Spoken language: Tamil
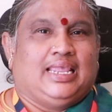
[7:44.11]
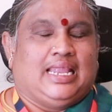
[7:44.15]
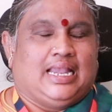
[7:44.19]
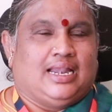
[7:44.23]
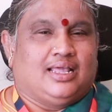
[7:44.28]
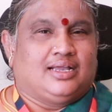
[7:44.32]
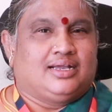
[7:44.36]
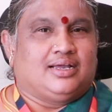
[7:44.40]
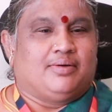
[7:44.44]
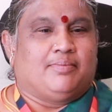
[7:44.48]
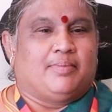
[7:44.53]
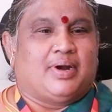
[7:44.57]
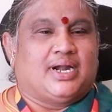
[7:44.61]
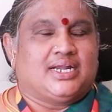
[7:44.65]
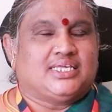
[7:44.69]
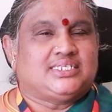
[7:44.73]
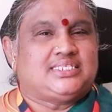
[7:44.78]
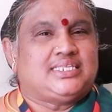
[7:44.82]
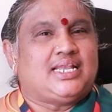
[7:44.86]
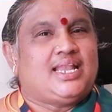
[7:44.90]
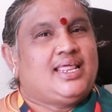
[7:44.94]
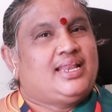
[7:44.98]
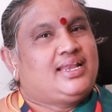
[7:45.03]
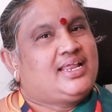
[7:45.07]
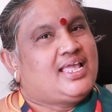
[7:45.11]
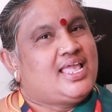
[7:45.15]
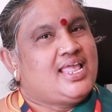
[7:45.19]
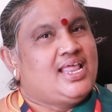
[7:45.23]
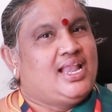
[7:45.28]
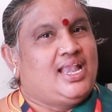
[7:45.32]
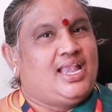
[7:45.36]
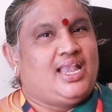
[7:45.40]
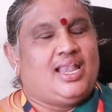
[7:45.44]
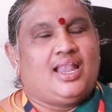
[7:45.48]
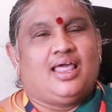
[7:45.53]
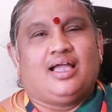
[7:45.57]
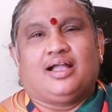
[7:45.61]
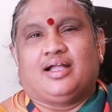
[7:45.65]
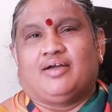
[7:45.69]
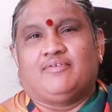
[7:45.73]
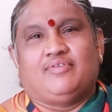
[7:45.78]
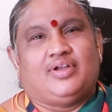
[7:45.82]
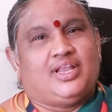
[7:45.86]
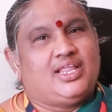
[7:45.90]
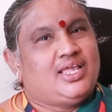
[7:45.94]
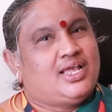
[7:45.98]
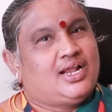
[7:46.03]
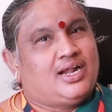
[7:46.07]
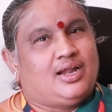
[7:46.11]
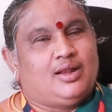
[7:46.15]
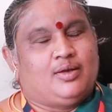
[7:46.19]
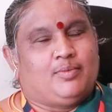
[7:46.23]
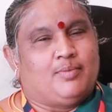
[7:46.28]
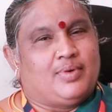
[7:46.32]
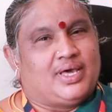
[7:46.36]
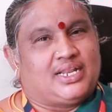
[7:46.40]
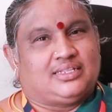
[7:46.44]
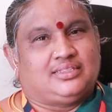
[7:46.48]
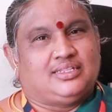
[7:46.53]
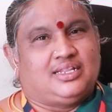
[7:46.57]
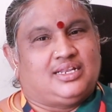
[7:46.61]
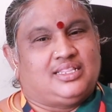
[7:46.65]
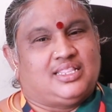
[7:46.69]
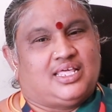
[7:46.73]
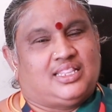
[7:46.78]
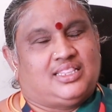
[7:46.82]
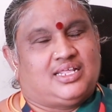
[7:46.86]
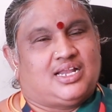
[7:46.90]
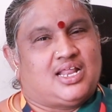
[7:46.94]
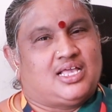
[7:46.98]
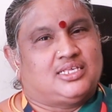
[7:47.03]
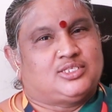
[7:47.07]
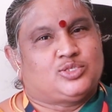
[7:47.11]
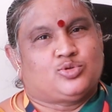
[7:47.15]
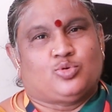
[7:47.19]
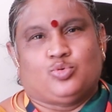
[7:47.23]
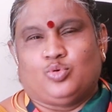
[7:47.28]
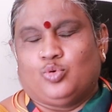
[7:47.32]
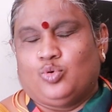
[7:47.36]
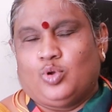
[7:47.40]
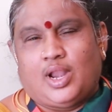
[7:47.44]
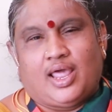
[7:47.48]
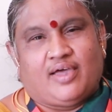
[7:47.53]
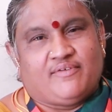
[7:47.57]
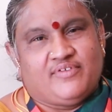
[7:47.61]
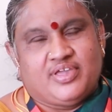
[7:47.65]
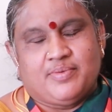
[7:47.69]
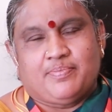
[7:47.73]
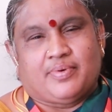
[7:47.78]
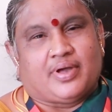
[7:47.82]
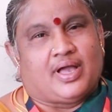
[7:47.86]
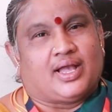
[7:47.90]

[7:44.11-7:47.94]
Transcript: எனக்கு மனசில் இருக்க எல்லா கவலையும் எங்களுக்கு மறந்துடுது அதை நான் ஸ்கூலாகவே